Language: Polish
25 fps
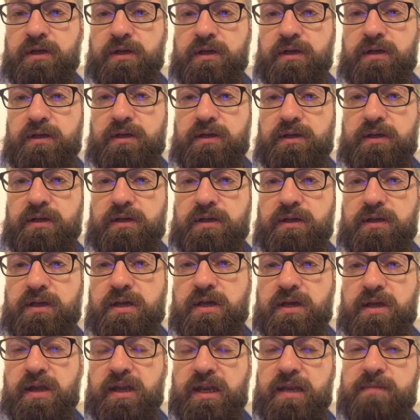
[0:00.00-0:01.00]
E,
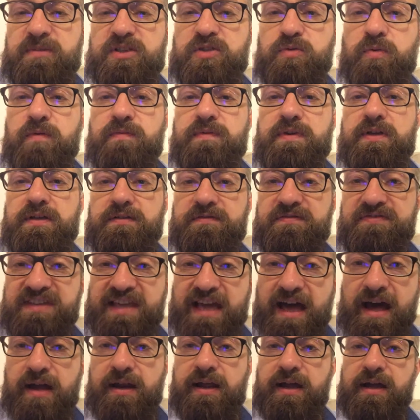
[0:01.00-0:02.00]
innymi słowy,
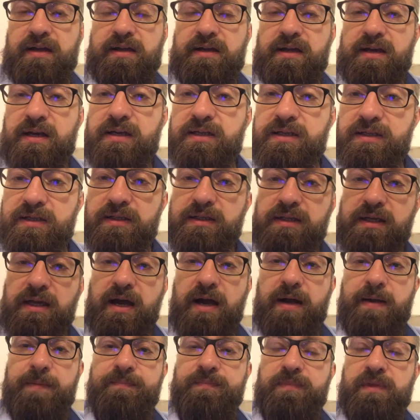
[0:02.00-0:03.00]
wiara,
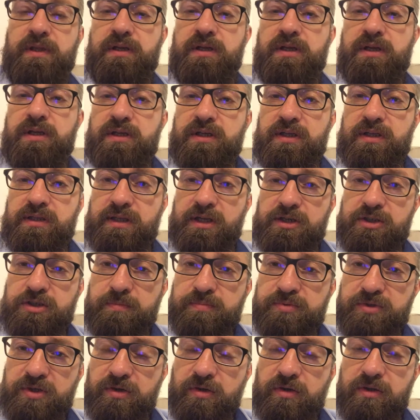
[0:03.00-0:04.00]
religia, nasze
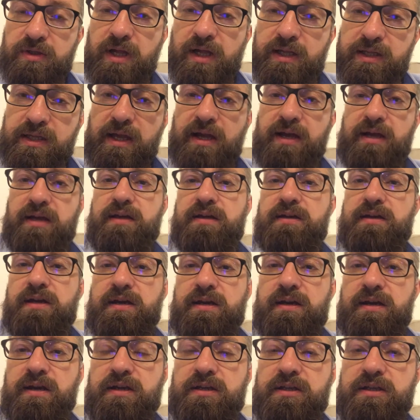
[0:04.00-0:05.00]
przekonania
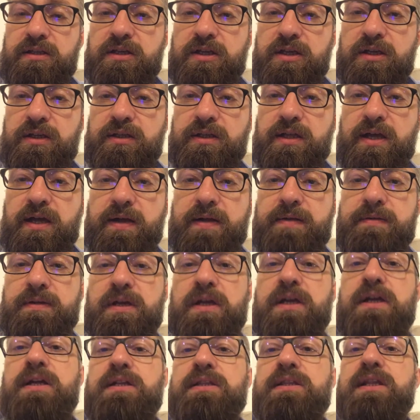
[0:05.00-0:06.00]
religijne,
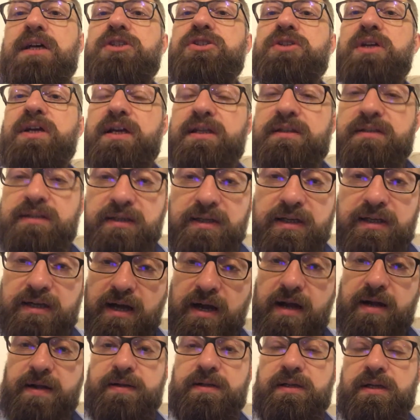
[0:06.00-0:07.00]
nasza
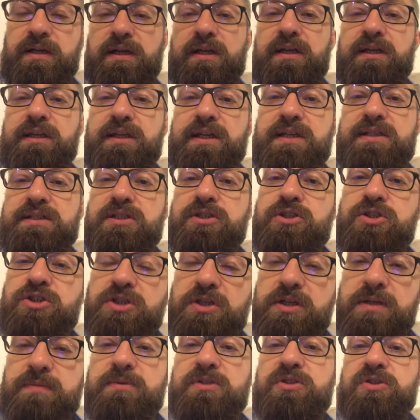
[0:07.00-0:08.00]
etyka jest
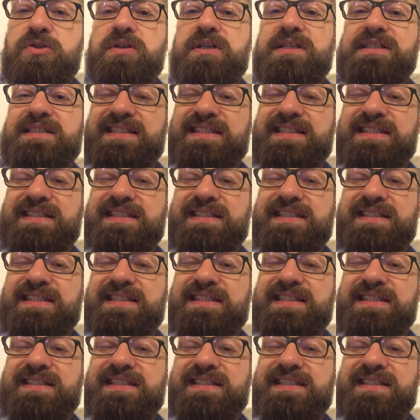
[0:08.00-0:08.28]
czymś, co jest